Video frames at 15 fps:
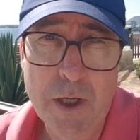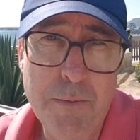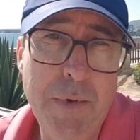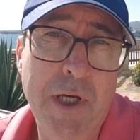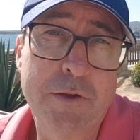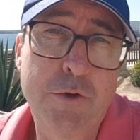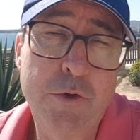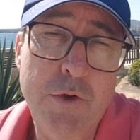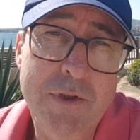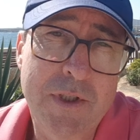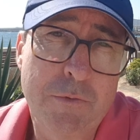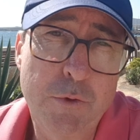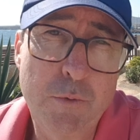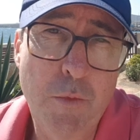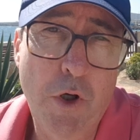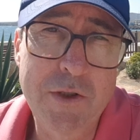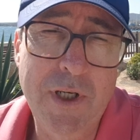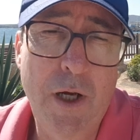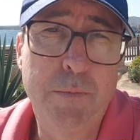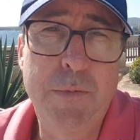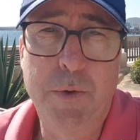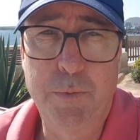Bien sûr ça vous
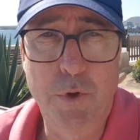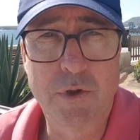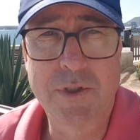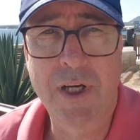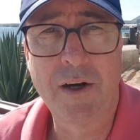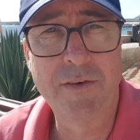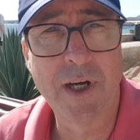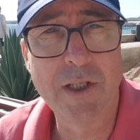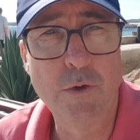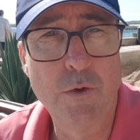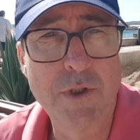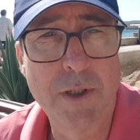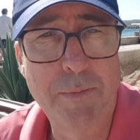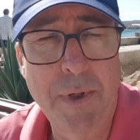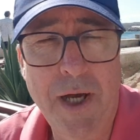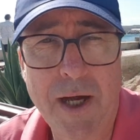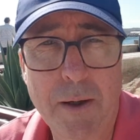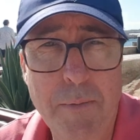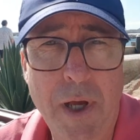demandera un petit peu de travail au départ